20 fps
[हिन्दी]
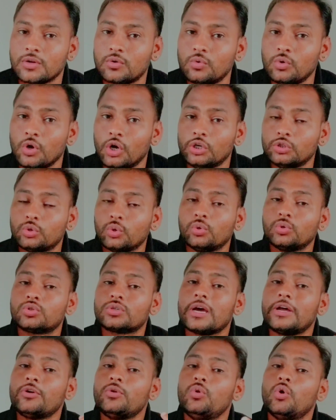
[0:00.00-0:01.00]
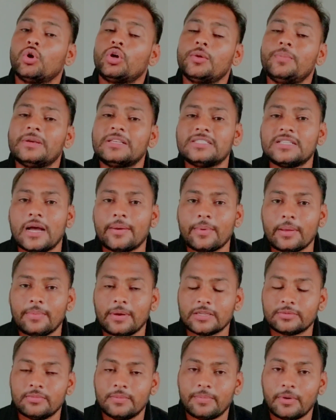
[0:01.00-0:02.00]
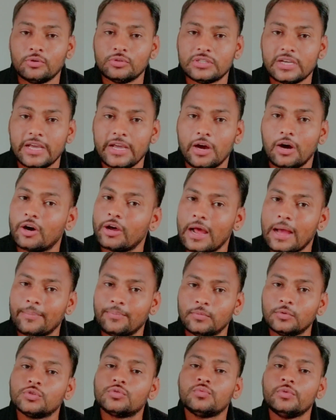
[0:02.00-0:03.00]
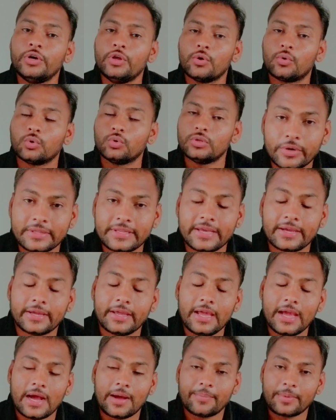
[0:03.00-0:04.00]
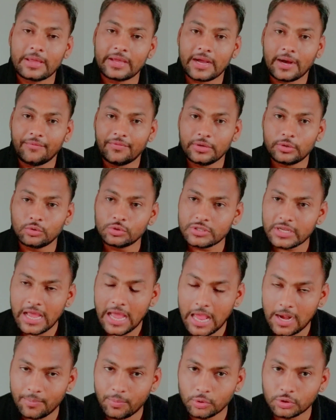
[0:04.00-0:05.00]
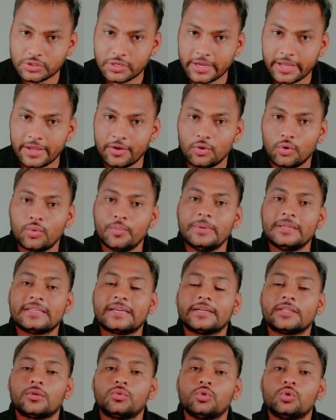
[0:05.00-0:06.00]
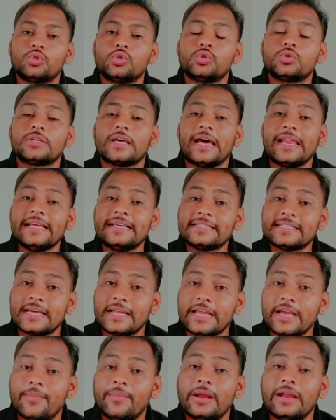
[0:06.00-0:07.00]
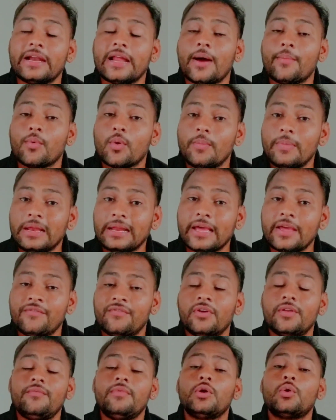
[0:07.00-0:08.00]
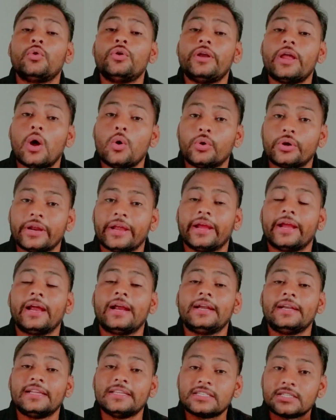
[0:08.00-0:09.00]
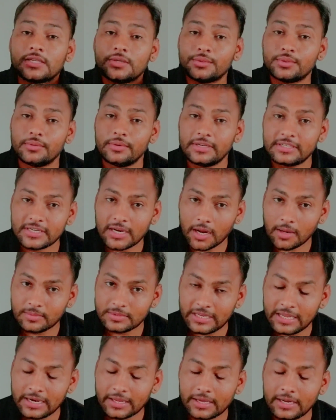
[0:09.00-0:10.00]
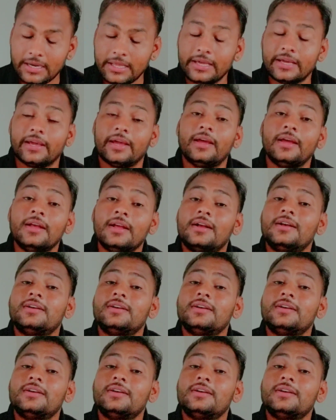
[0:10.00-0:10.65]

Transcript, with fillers: करूं तो उसका नोटिफिकेशन आपके पास में पहुंच जाए और आप उस वीडियो को देख के आपकी काफी कुछ हेल्प हो सके उम्मीद करता हूं दोस्तों सारी सारी अपडेट आपको मिल गई फिर भी कोई डाउट रह गया डिस्क्रिप्शन इंस्टाग्राम चैनल का लिंक है